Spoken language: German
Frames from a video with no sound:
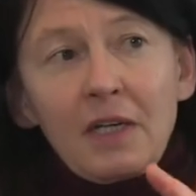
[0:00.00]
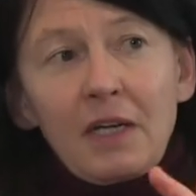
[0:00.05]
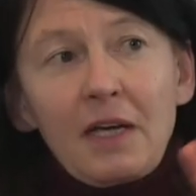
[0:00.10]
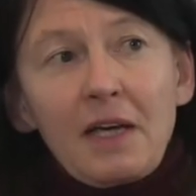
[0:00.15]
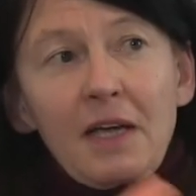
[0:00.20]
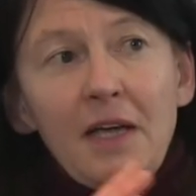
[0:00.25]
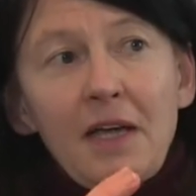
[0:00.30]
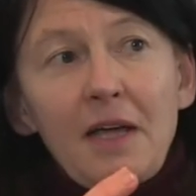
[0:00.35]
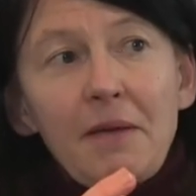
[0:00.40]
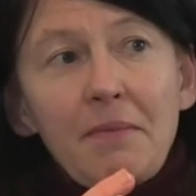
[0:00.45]

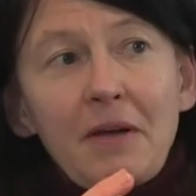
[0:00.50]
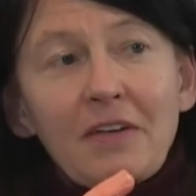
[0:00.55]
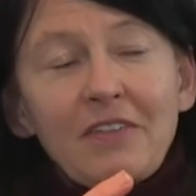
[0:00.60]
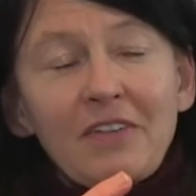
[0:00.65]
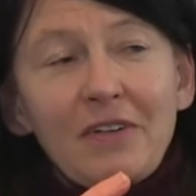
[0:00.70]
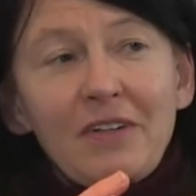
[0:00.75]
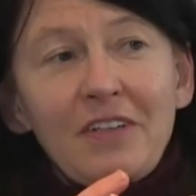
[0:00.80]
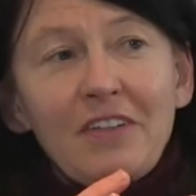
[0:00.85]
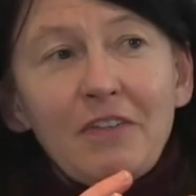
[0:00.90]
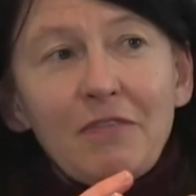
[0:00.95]
Ähm,
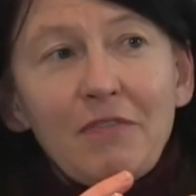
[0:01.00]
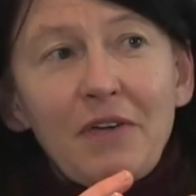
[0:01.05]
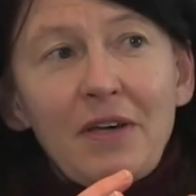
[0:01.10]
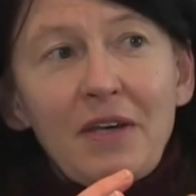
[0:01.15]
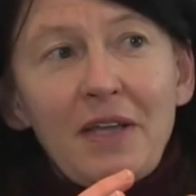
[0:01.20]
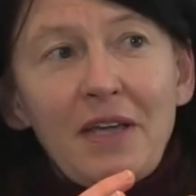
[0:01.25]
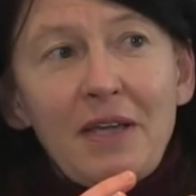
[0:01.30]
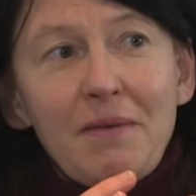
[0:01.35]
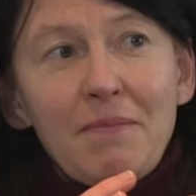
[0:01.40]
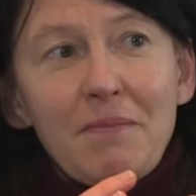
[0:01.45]
also
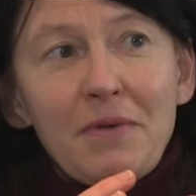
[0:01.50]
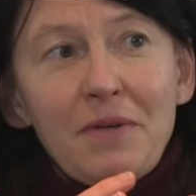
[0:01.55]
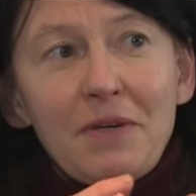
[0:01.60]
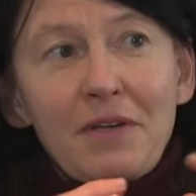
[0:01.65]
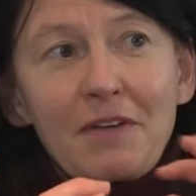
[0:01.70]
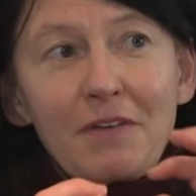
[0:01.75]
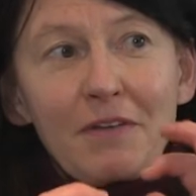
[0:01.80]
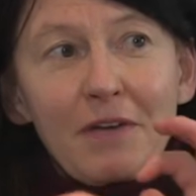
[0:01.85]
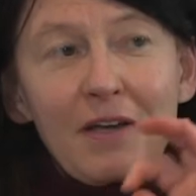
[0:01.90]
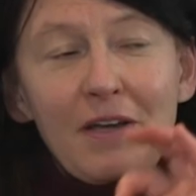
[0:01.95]
insofern haben wir
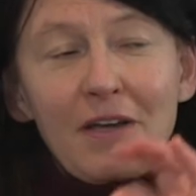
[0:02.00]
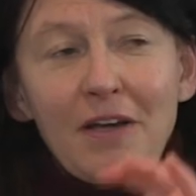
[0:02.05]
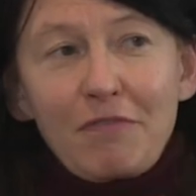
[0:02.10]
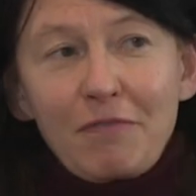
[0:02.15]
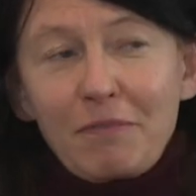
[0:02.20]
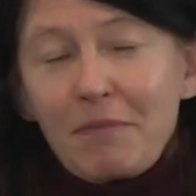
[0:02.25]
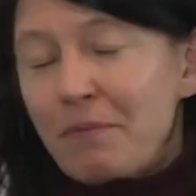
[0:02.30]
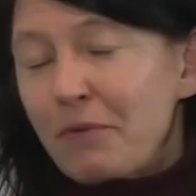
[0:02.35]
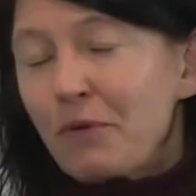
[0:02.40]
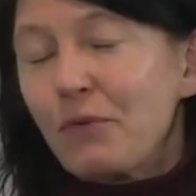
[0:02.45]
äh,
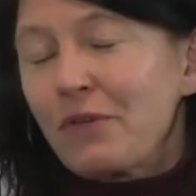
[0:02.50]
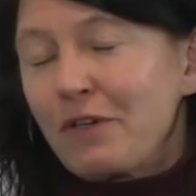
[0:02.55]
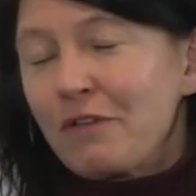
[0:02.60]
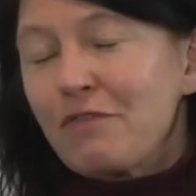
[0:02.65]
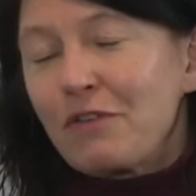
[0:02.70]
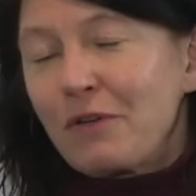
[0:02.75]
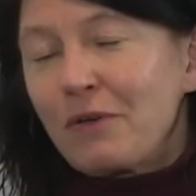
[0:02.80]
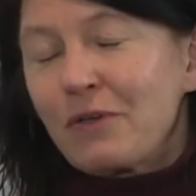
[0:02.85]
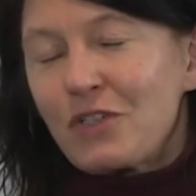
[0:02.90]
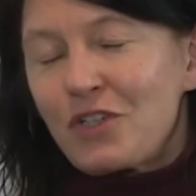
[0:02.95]
wir brauchen eine
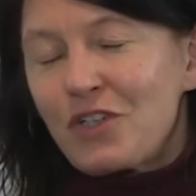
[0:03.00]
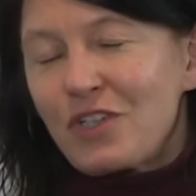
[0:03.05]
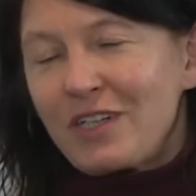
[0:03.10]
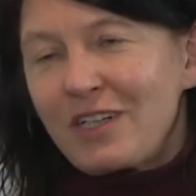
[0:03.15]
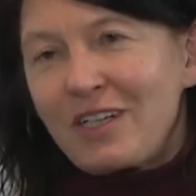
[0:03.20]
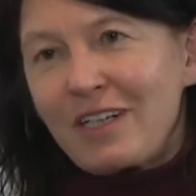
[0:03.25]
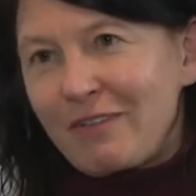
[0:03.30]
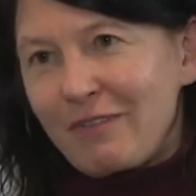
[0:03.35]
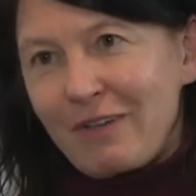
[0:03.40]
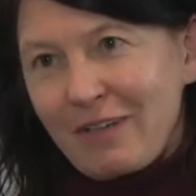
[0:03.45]

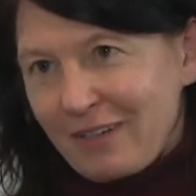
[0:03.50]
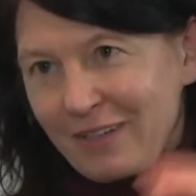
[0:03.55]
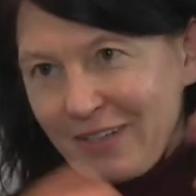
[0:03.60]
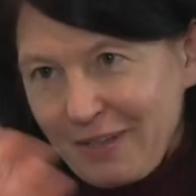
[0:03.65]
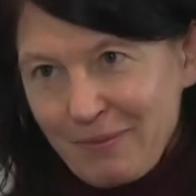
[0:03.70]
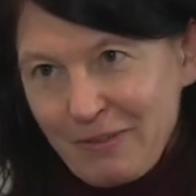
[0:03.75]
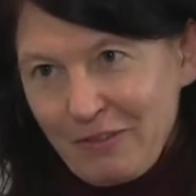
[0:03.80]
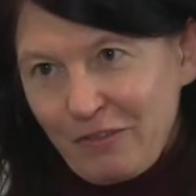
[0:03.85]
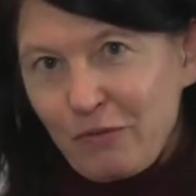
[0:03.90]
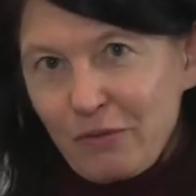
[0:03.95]
Fragestellung, weil
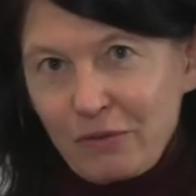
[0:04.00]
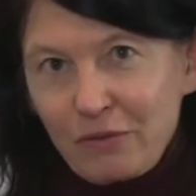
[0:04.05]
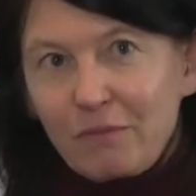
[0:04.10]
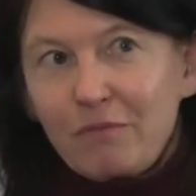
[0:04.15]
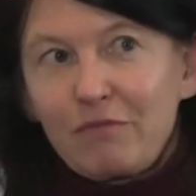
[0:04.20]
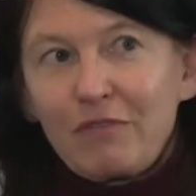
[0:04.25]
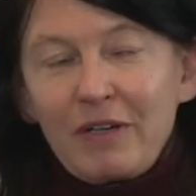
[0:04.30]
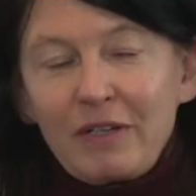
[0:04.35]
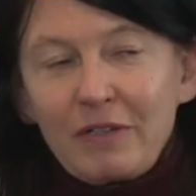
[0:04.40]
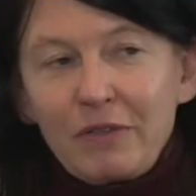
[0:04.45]
ich meine, die
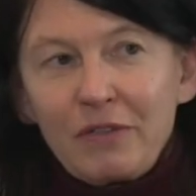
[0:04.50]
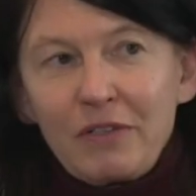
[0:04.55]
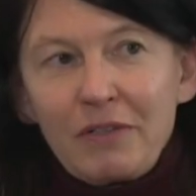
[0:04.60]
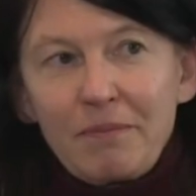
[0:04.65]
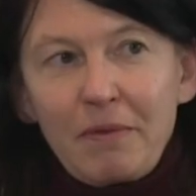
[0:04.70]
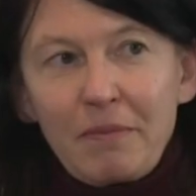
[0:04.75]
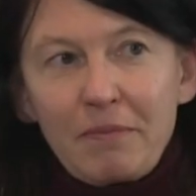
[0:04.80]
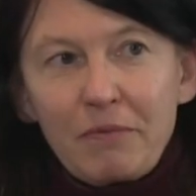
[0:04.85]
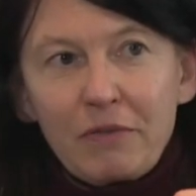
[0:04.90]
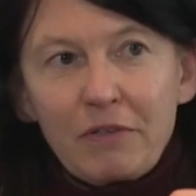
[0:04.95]
Zukunft fällt nicht.
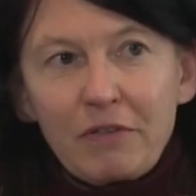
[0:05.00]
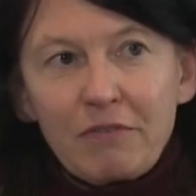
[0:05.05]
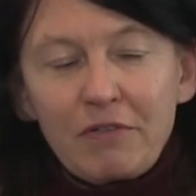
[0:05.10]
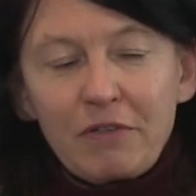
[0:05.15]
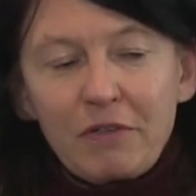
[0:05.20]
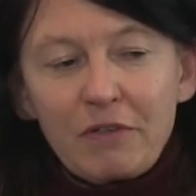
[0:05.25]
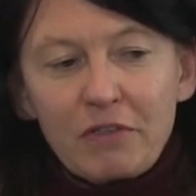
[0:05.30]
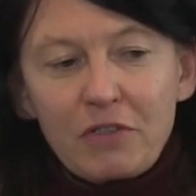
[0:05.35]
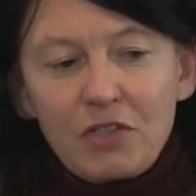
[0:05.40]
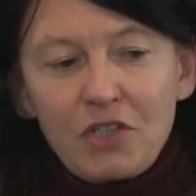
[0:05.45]
Wir brauchen eine
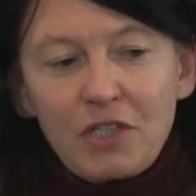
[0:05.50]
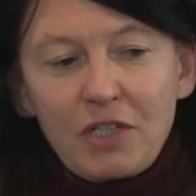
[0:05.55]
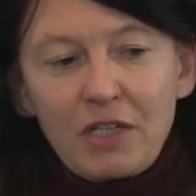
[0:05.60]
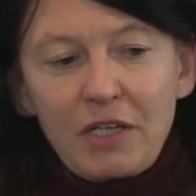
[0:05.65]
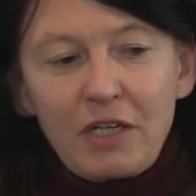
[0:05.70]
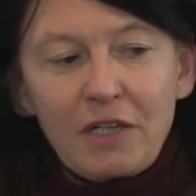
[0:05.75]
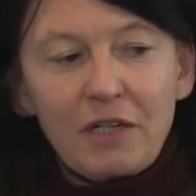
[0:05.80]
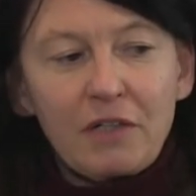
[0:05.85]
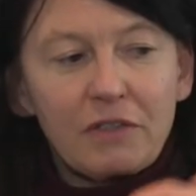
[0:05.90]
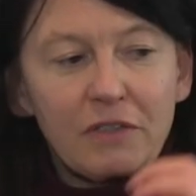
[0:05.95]

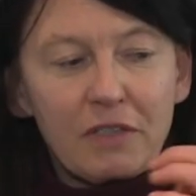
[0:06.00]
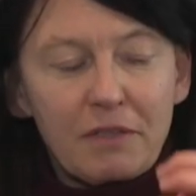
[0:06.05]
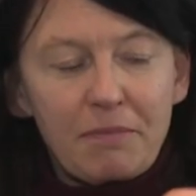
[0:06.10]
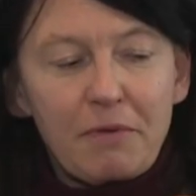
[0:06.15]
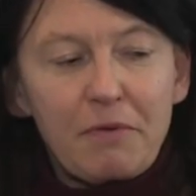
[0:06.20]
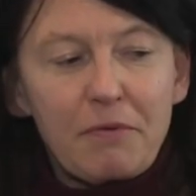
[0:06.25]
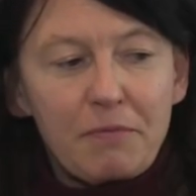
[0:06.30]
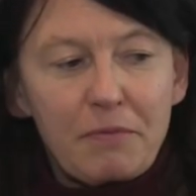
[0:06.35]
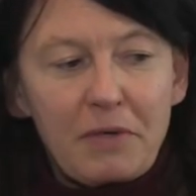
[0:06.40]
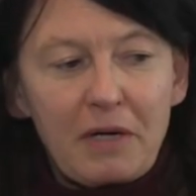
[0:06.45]
Fragestellung oder eine
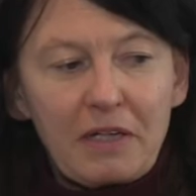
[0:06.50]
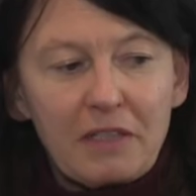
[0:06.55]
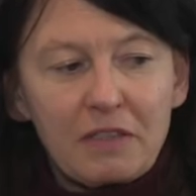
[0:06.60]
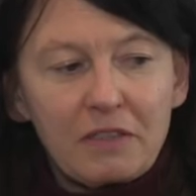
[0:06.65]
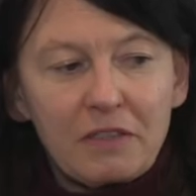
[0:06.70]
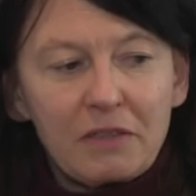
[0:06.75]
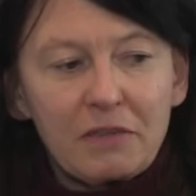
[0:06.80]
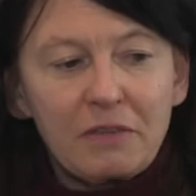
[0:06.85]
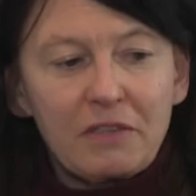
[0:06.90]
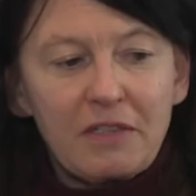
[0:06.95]

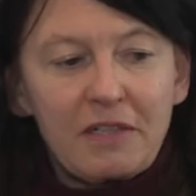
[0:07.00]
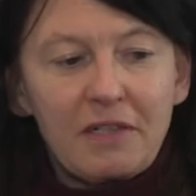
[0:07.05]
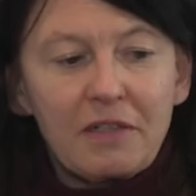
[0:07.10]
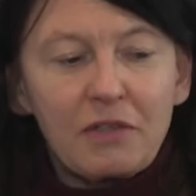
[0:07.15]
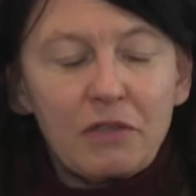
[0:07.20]
Beobachtung und der